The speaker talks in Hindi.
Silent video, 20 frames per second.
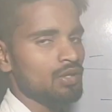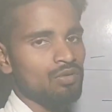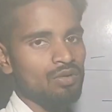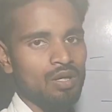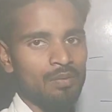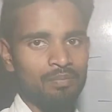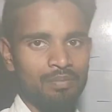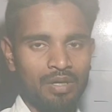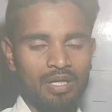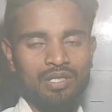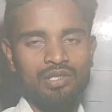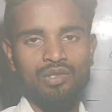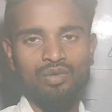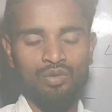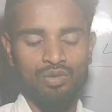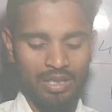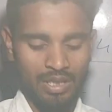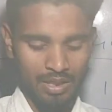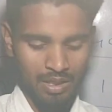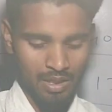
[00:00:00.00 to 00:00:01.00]
तो आप पास
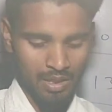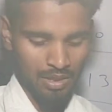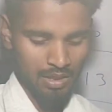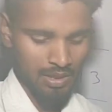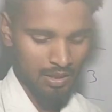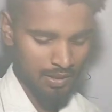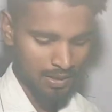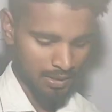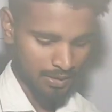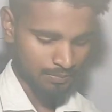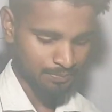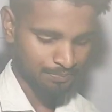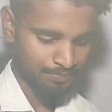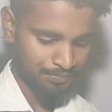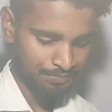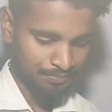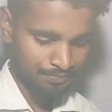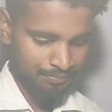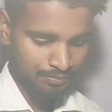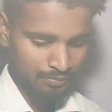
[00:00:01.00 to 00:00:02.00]
हो जाएंगे ठीक है
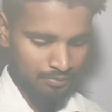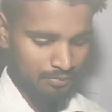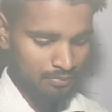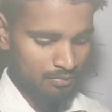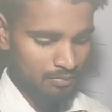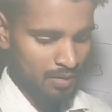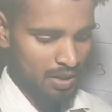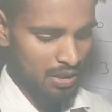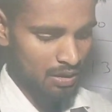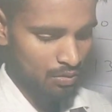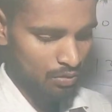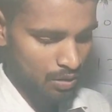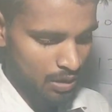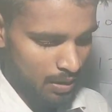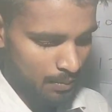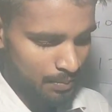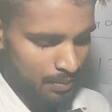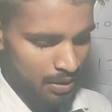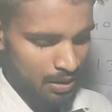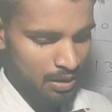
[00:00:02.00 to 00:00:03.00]
तो
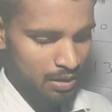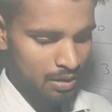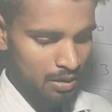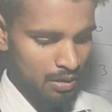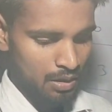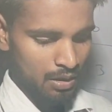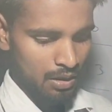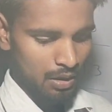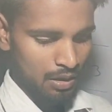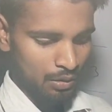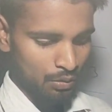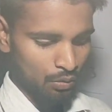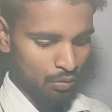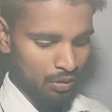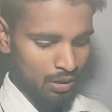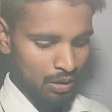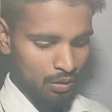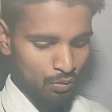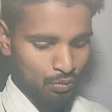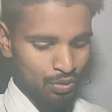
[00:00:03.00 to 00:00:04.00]
यहाँ पर
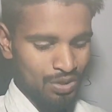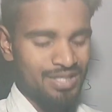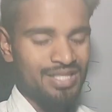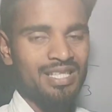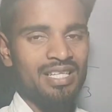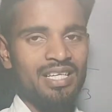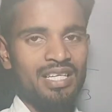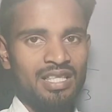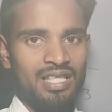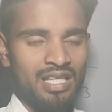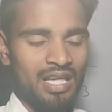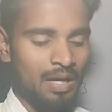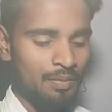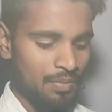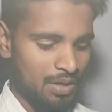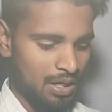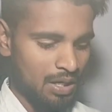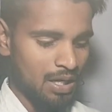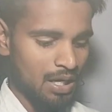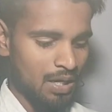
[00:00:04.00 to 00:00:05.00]
टोटल क्वेश्चन कितने आए
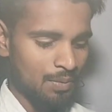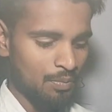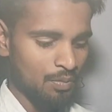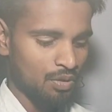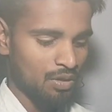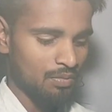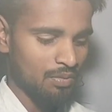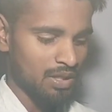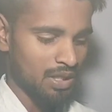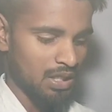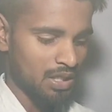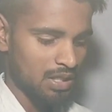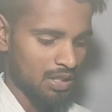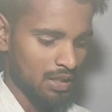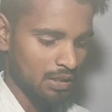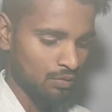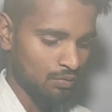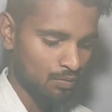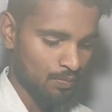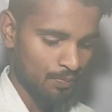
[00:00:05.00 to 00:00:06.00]
मैं आपको ये बता
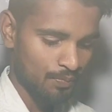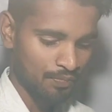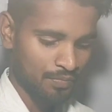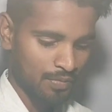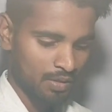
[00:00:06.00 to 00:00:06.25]
देता हूँ